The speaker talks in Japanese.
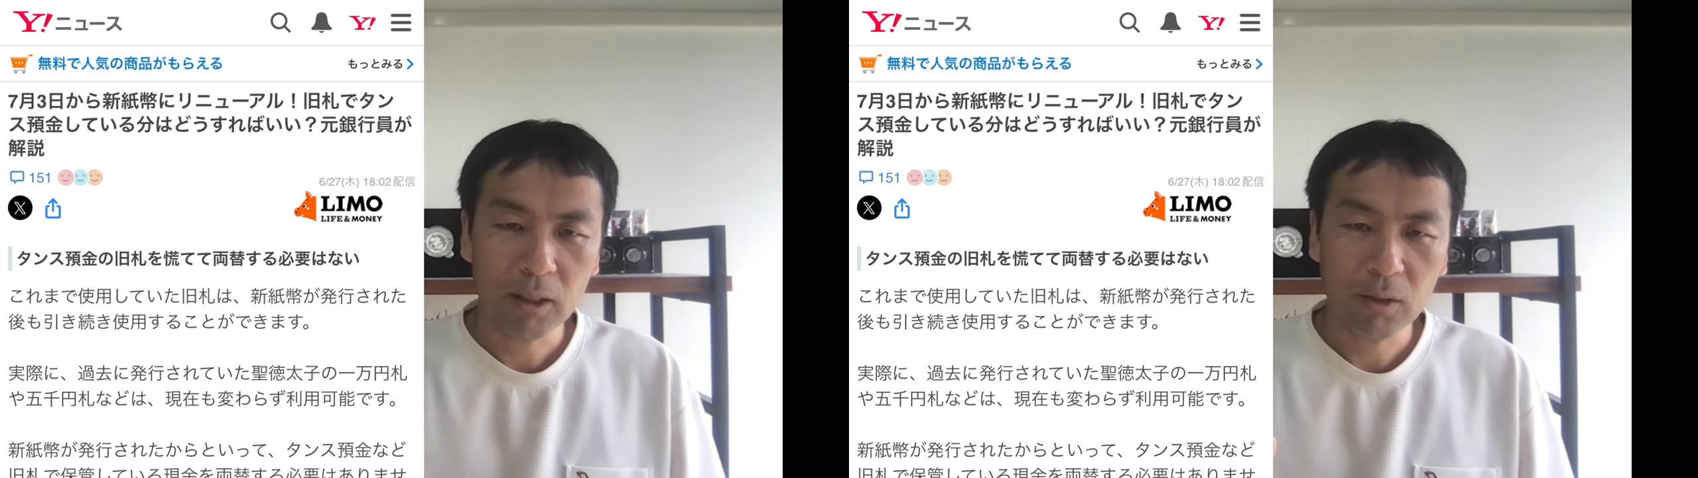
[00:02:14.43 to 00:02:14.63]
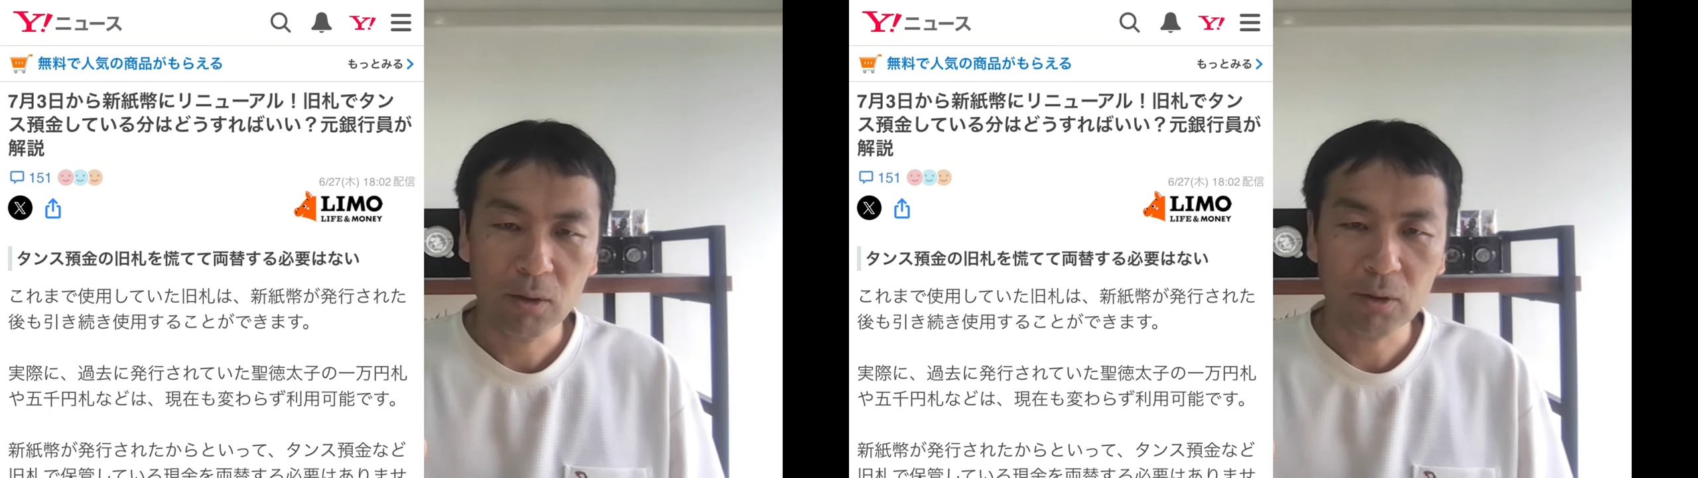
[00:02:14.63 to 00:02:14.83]

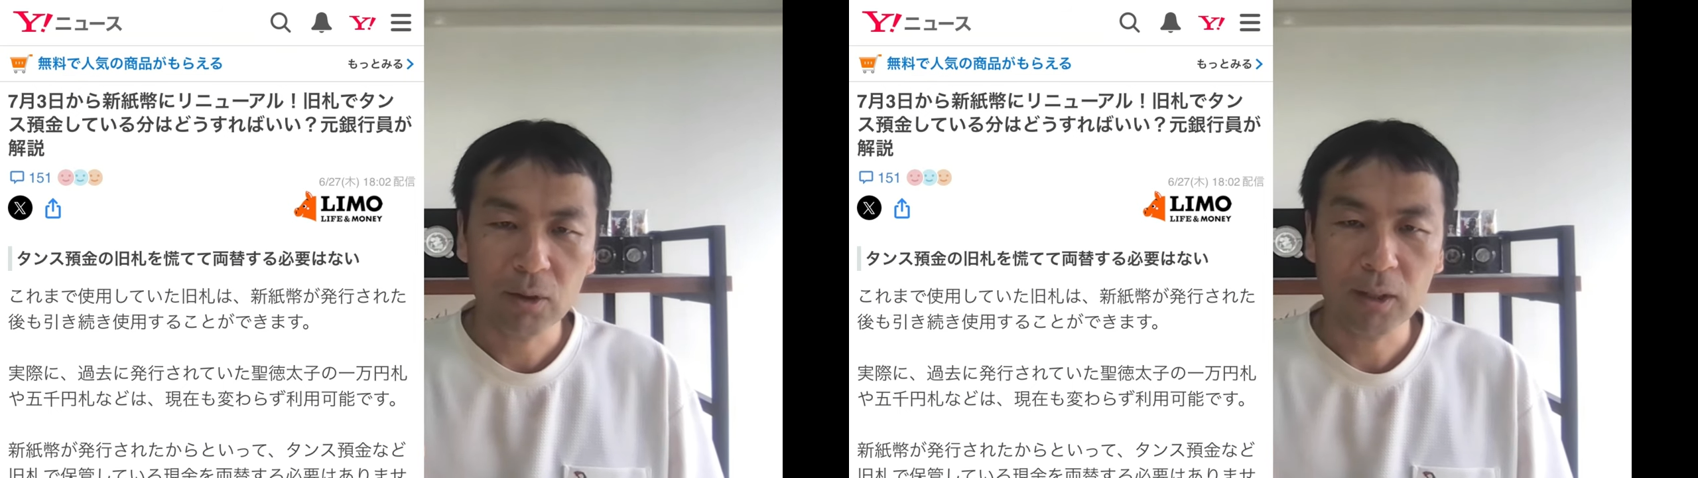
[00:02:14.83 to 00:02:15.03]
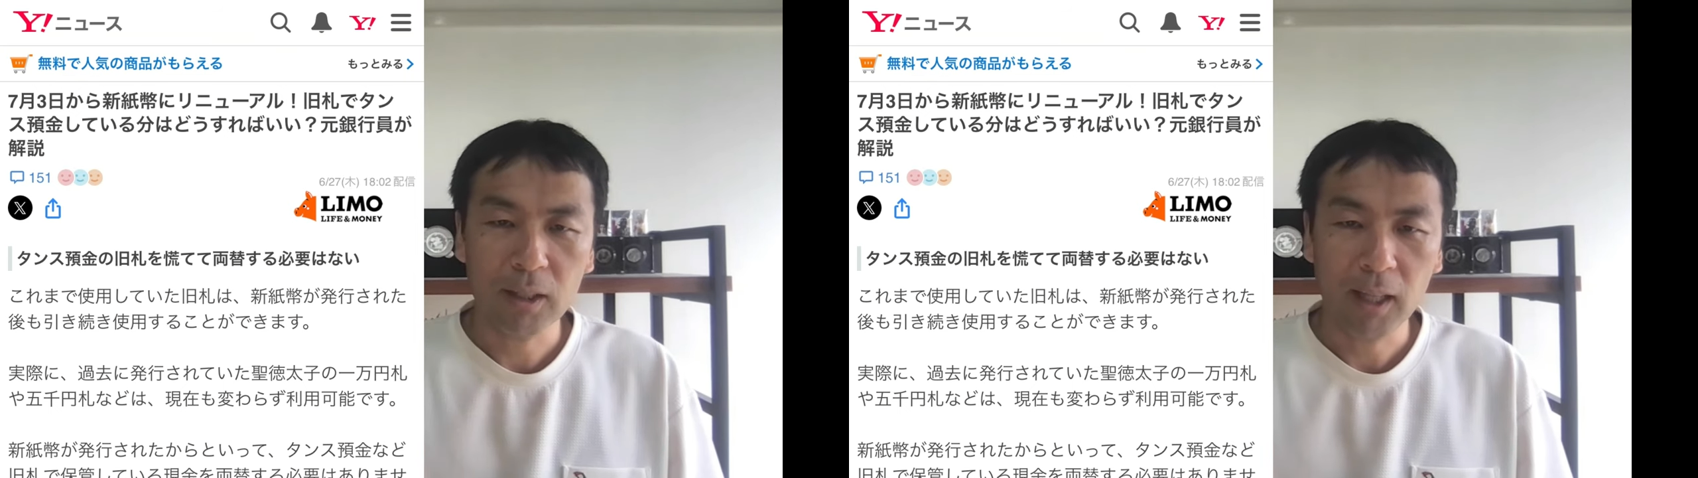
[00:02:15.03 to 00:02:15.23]
せんよと
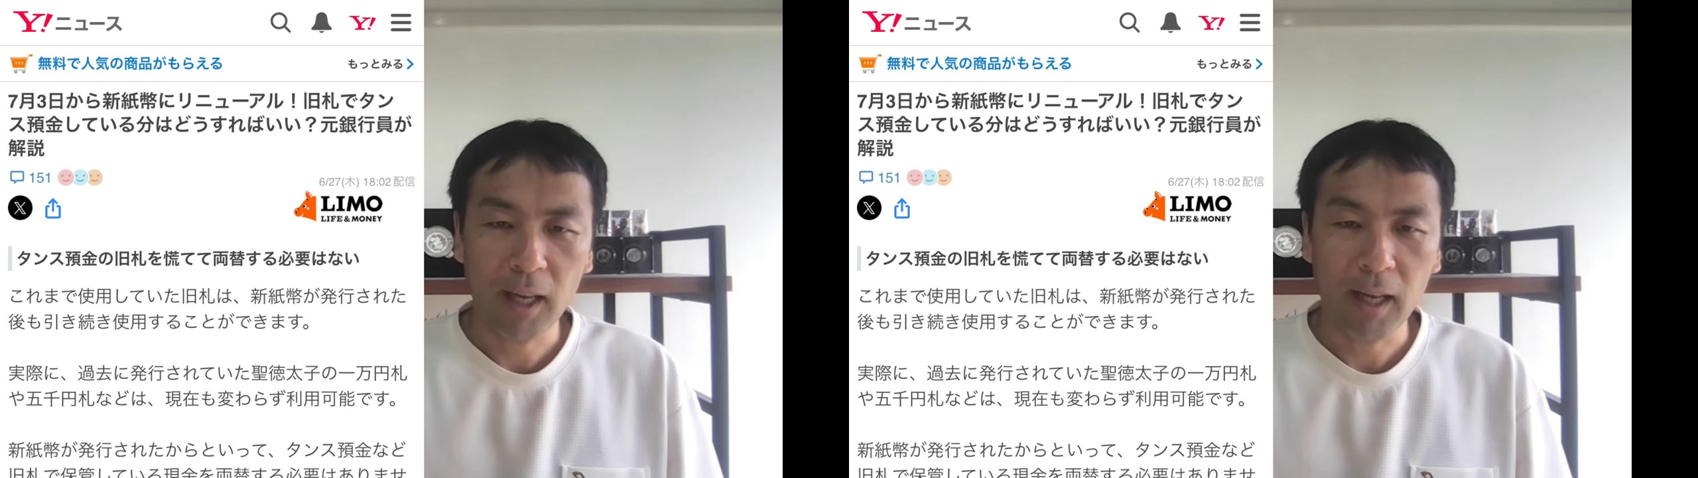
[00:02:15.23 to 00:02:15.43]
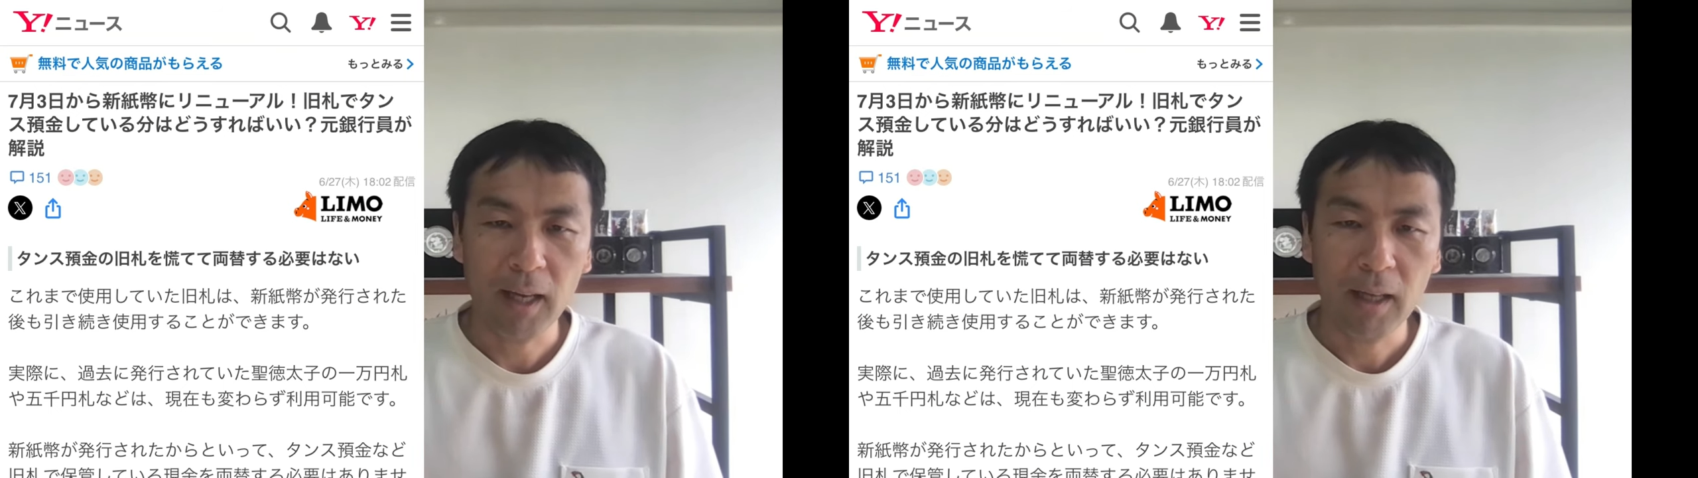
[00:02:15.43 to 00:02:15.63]
言っ
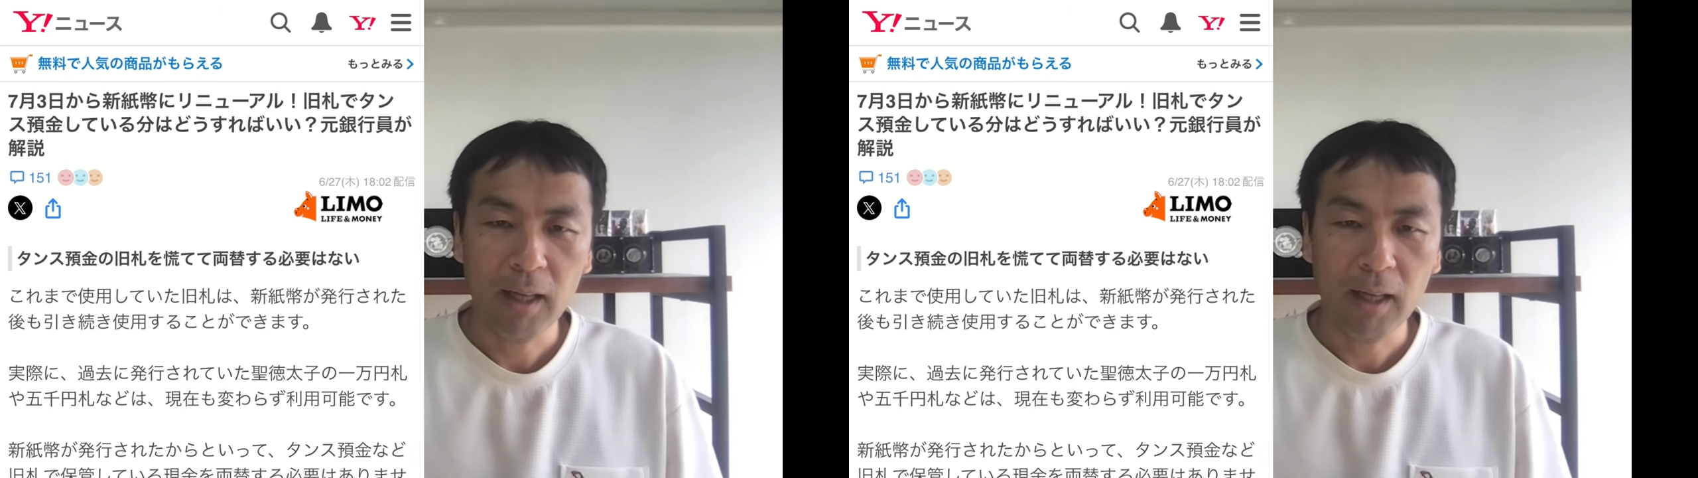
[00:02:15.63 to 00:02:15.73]
て